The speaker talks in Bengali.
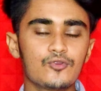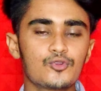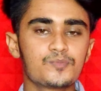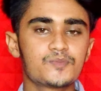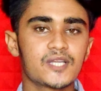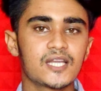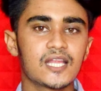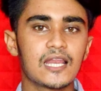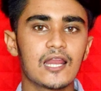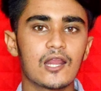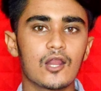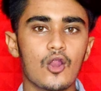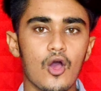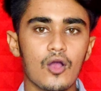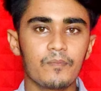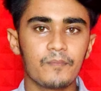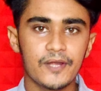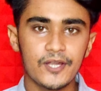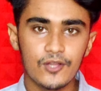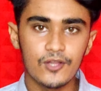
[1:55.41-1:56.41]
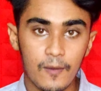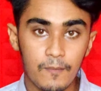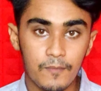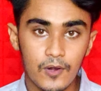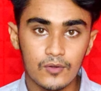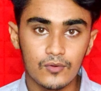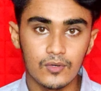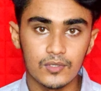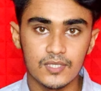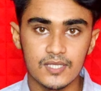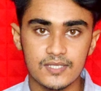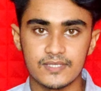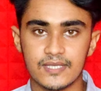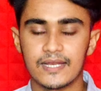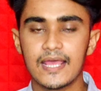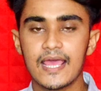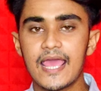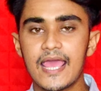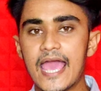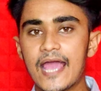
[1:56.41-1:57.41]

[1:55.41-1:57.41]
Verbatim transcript: ইউটিউব চ্যানেলে লং ভিডিও আপলোড করতেছেন